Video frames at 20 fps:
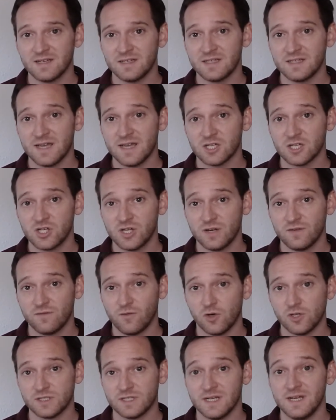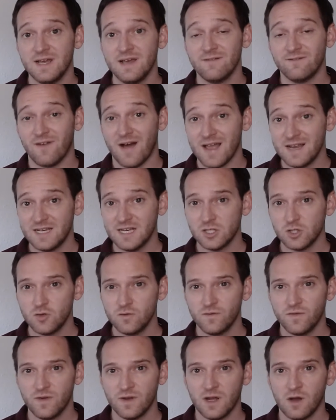die ich herstellen wollte, weiter zu
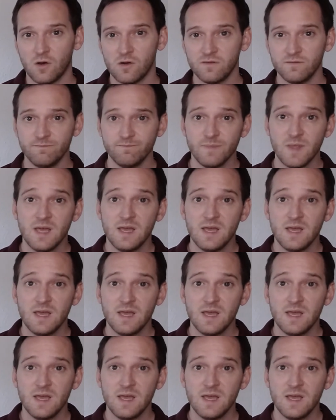verkaufen.